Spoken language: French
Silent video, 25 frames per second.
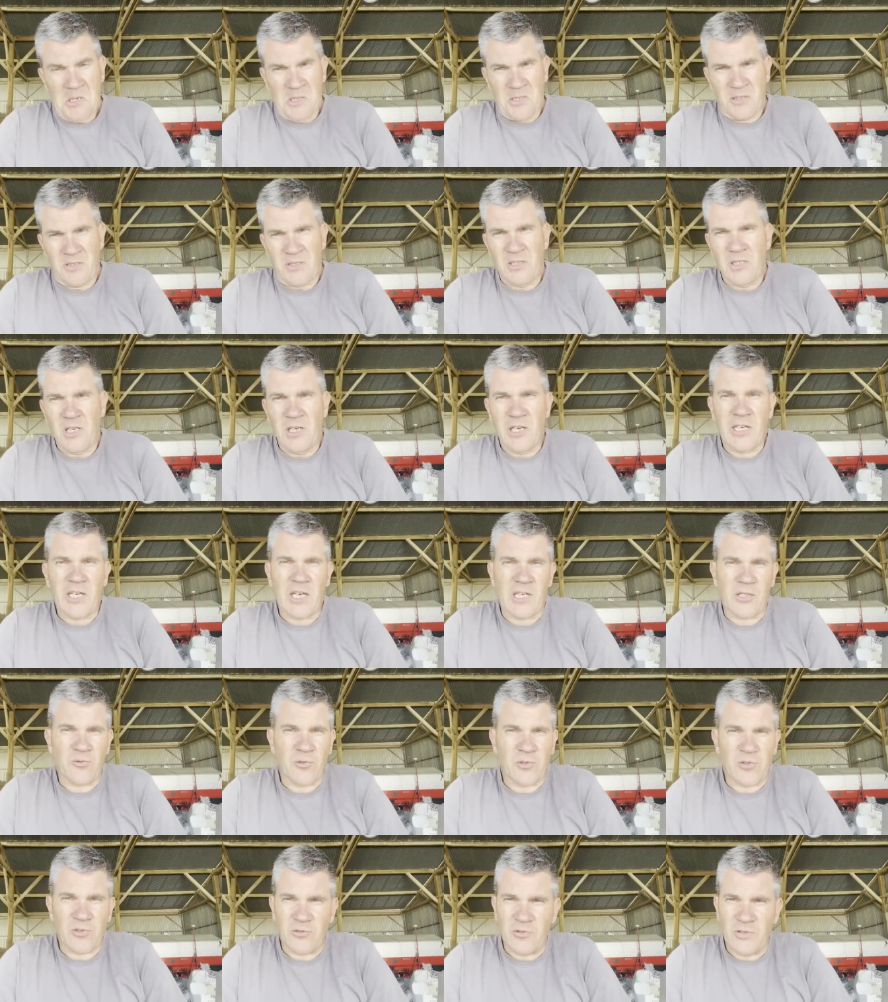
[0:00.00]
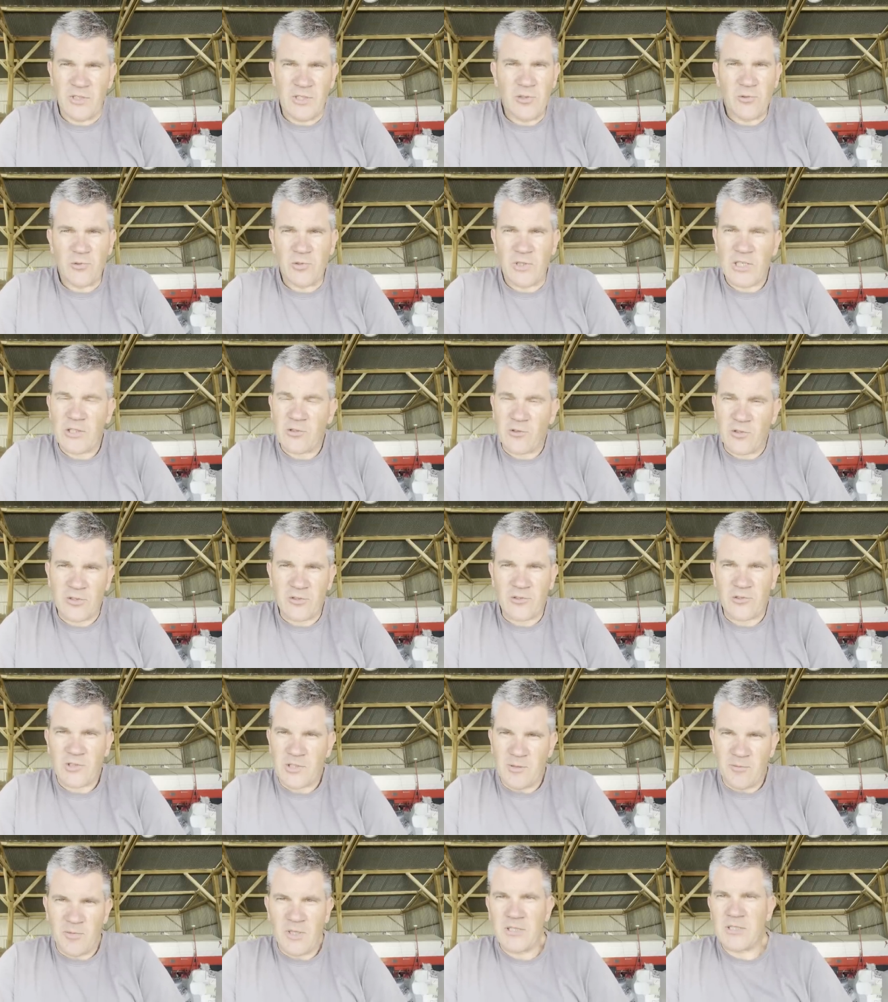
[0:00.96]
s'il est qu'à 70 ou 80
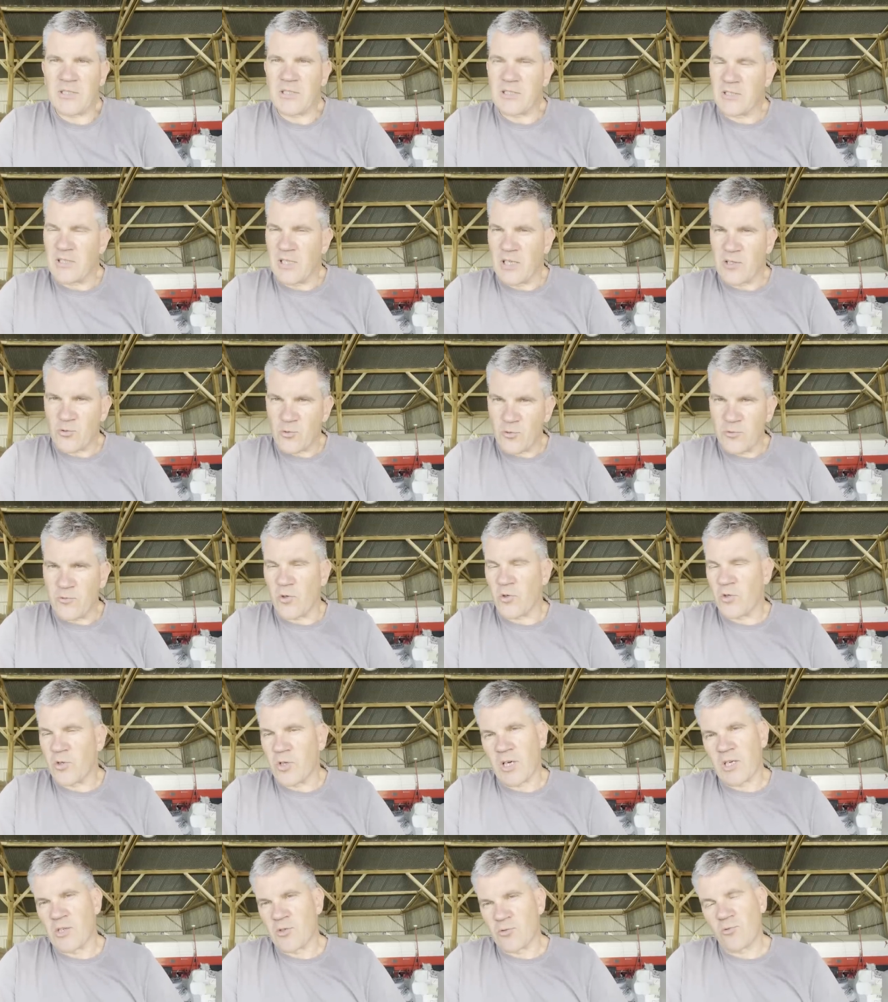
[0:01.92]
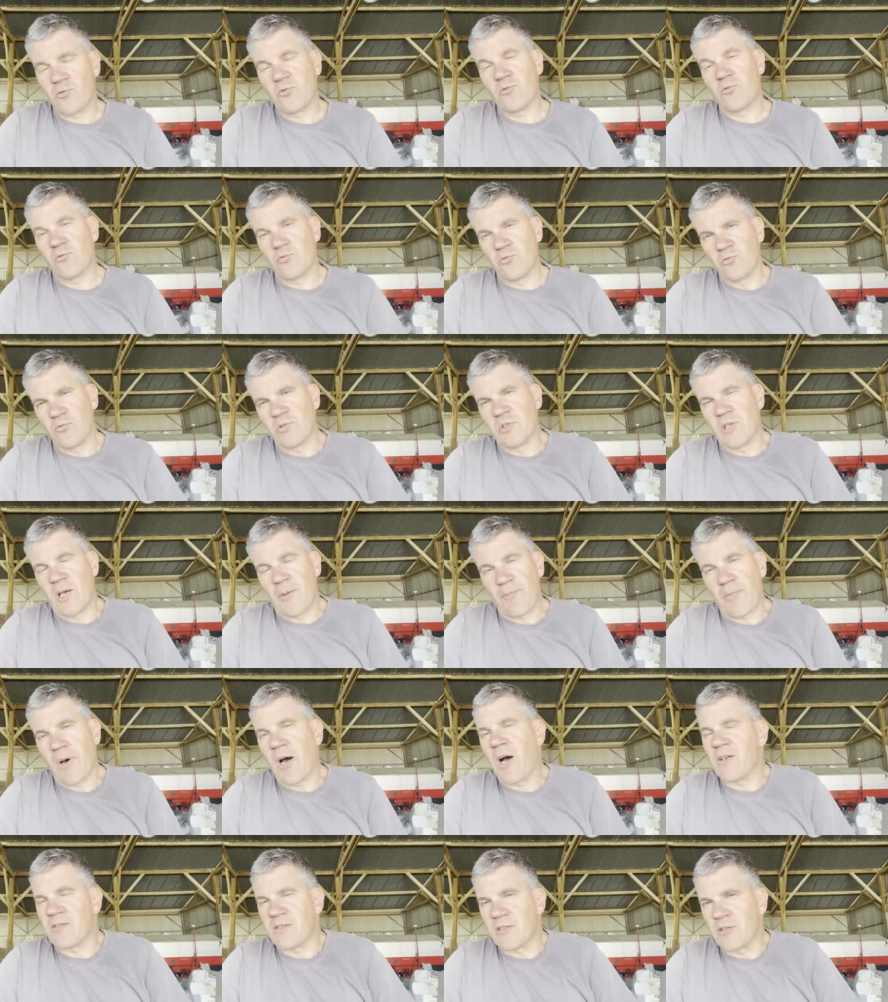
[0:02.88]
cm, c'est qu'il y a souvent une raison où il n'y a
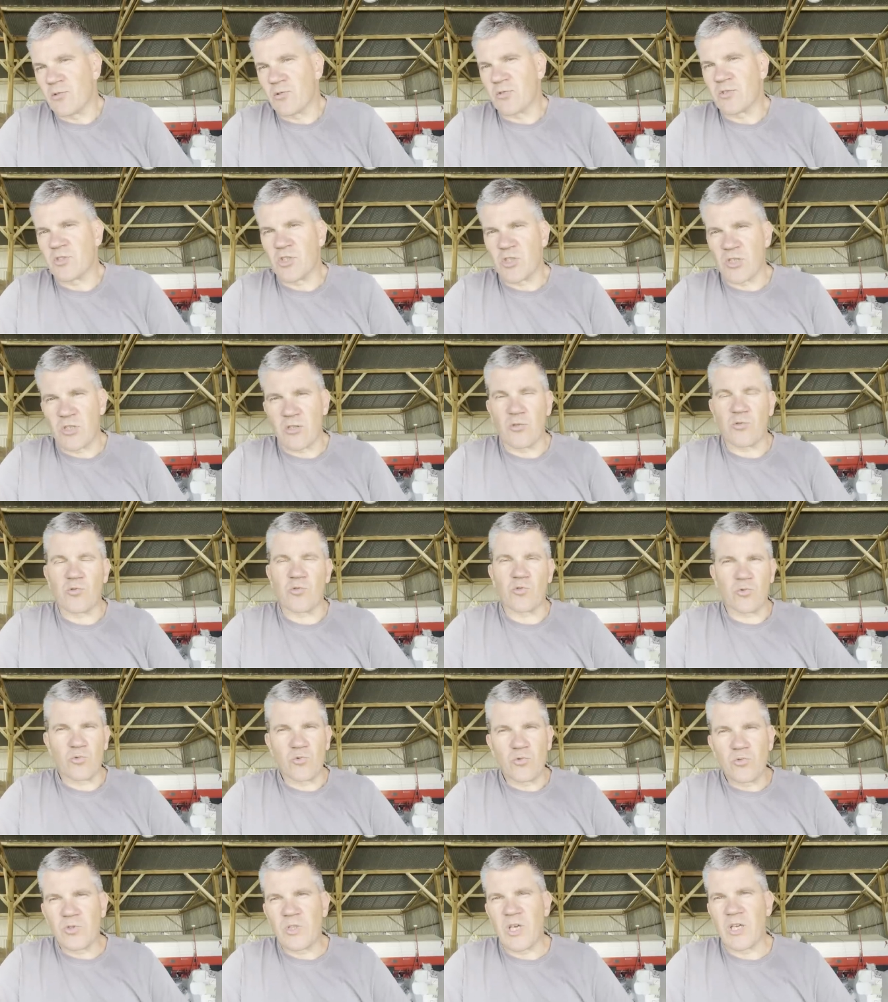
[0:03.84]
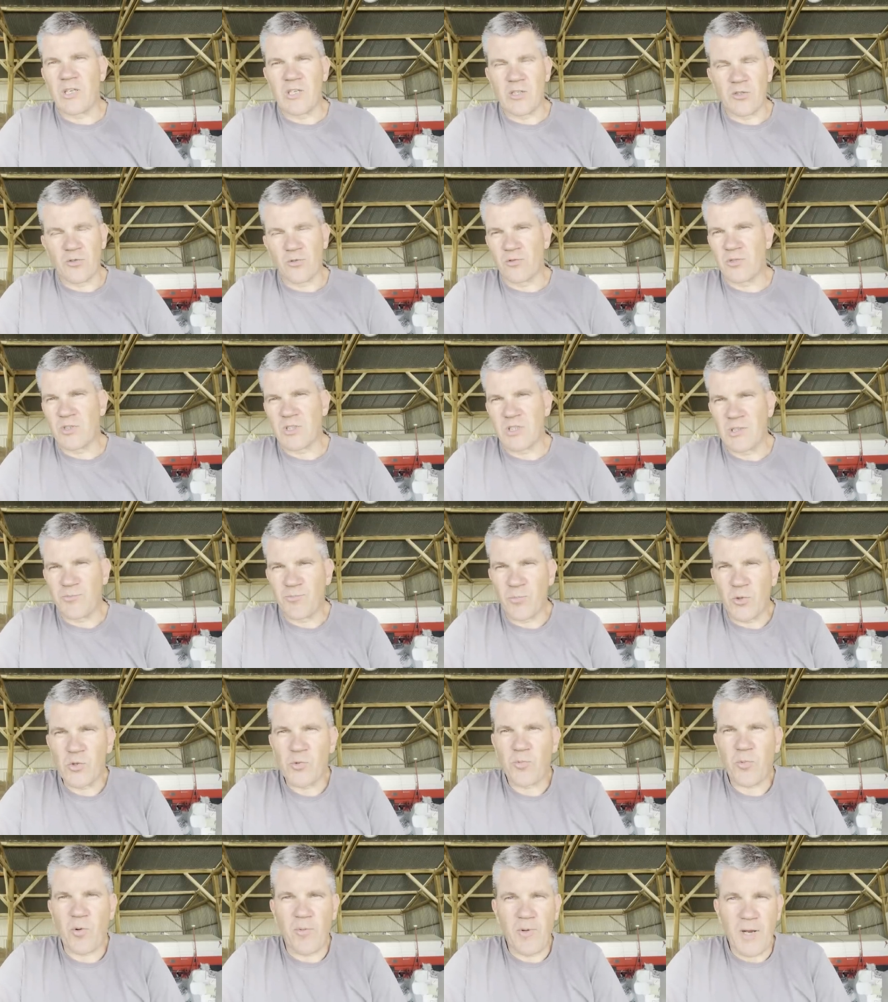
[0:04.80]
pas assez d'oxygène en dessous, il y a des zones qui
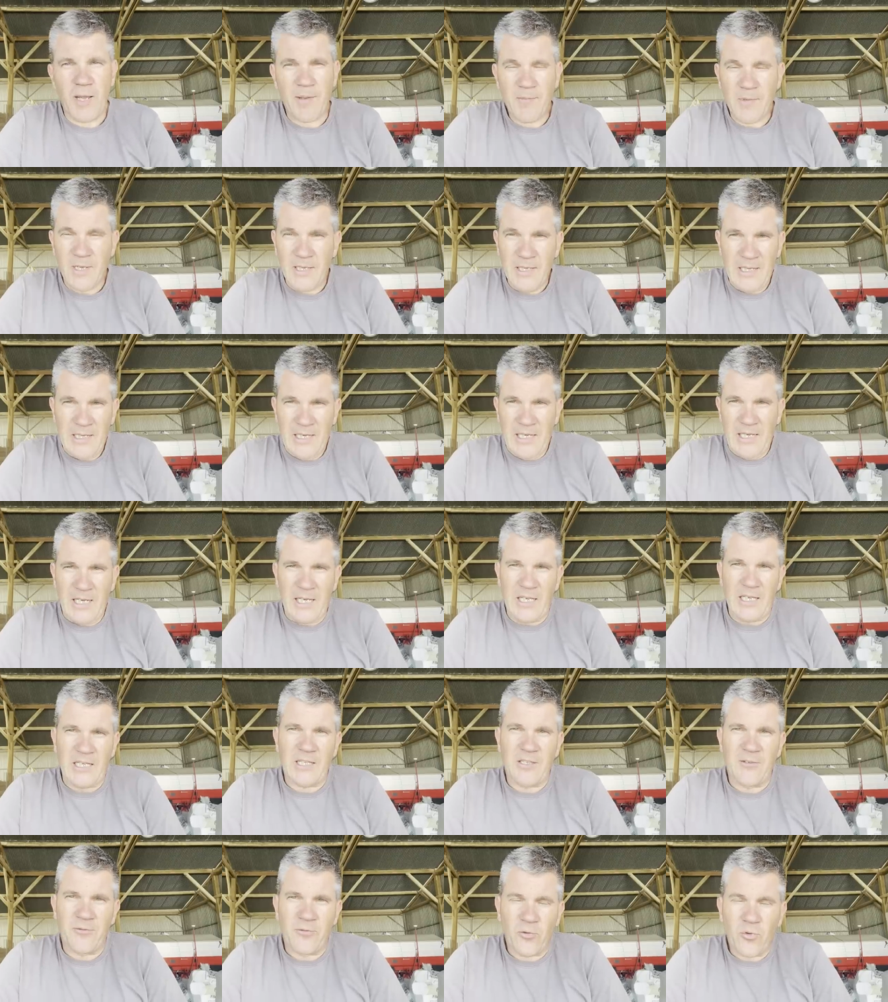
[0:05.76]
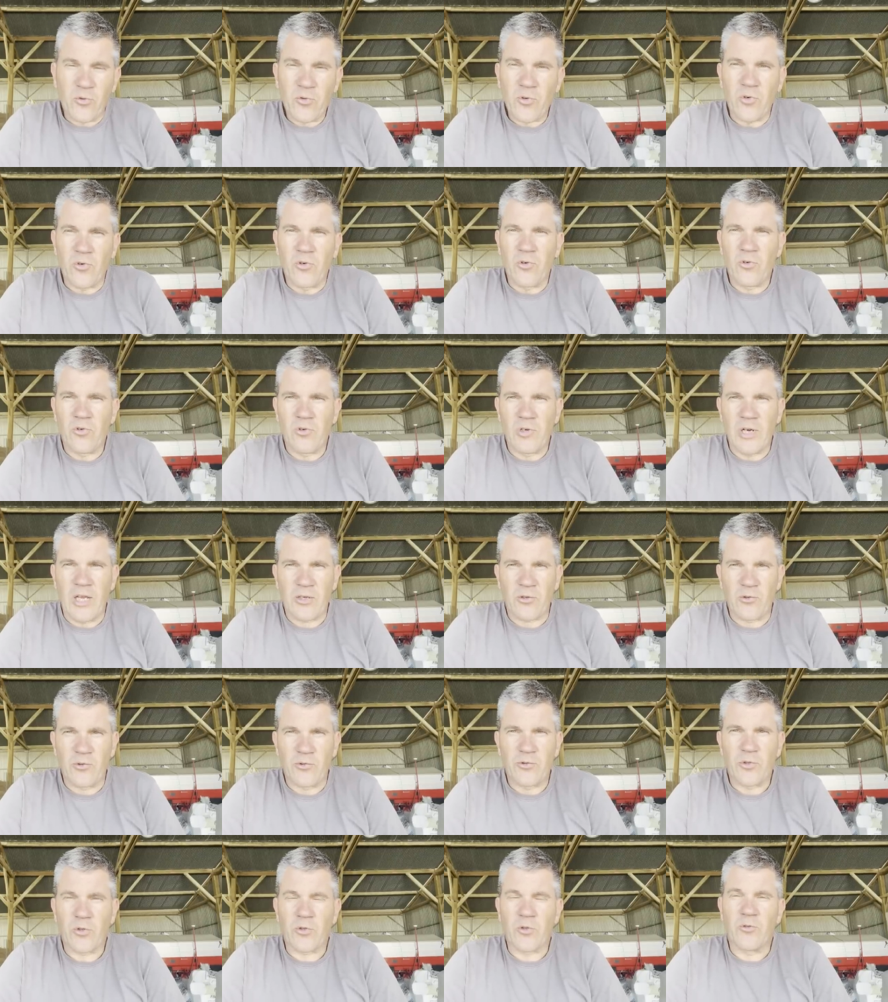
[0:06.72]
posent problème et qui font que la
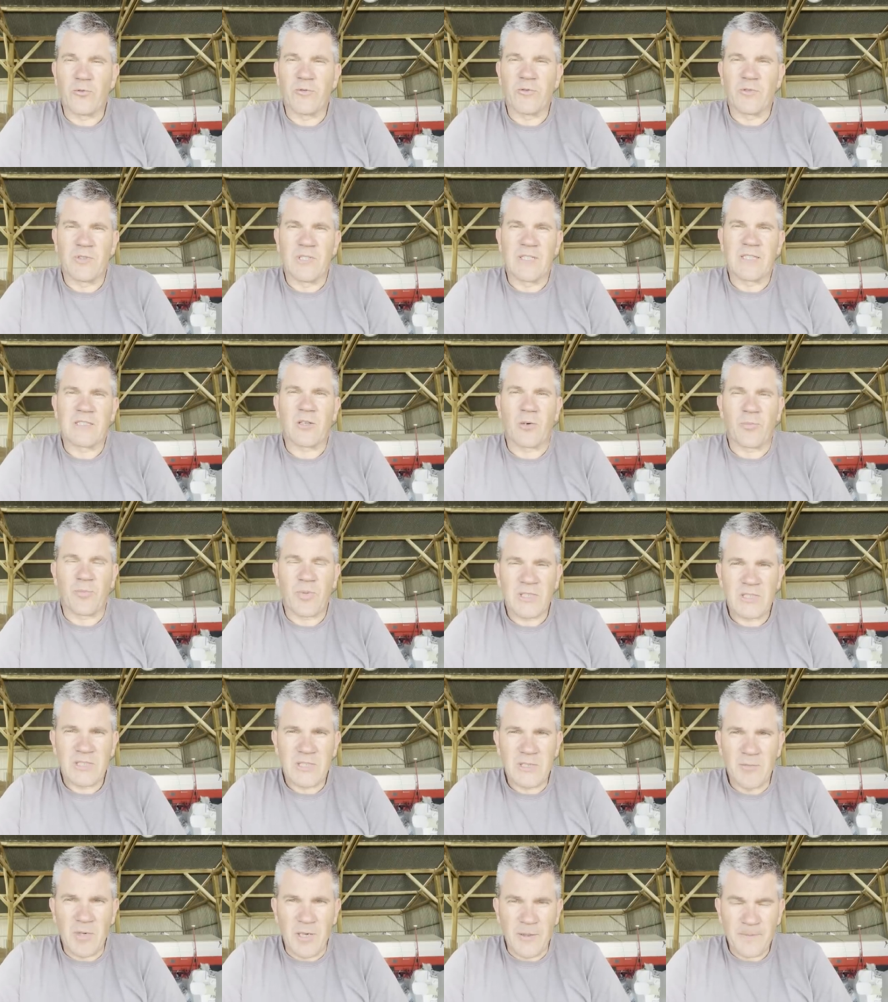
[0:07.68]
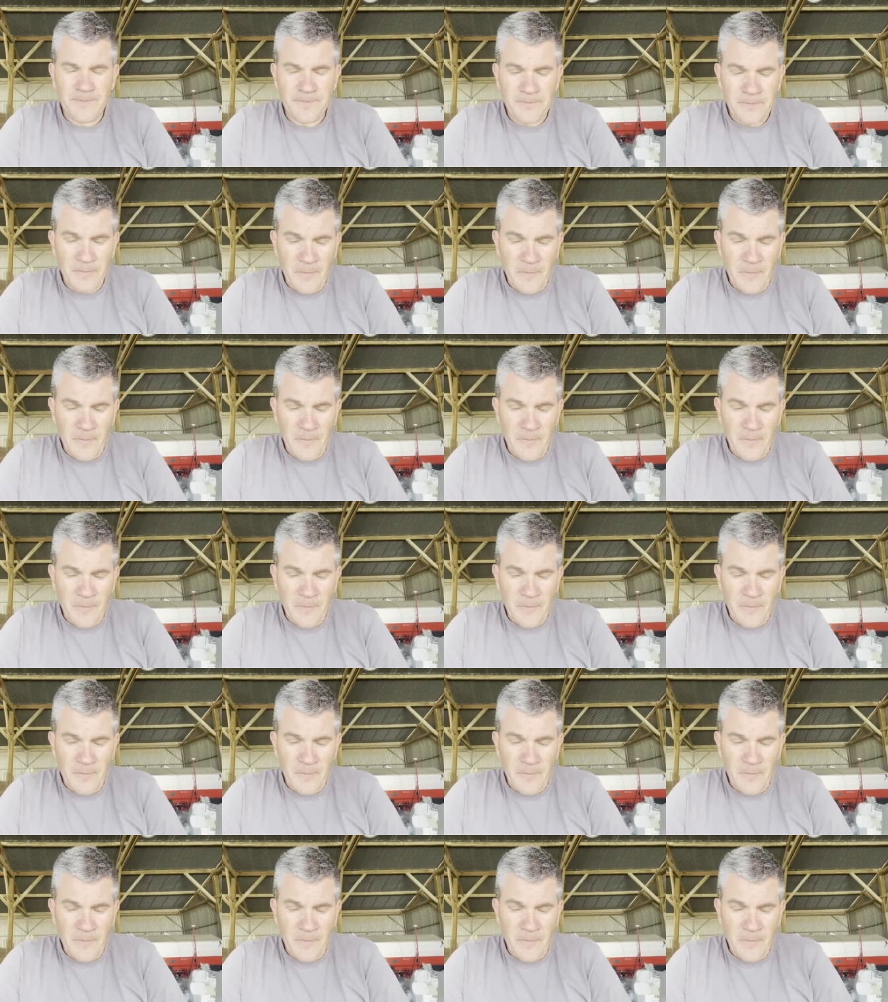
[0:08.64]
culture ne descend pas si bas.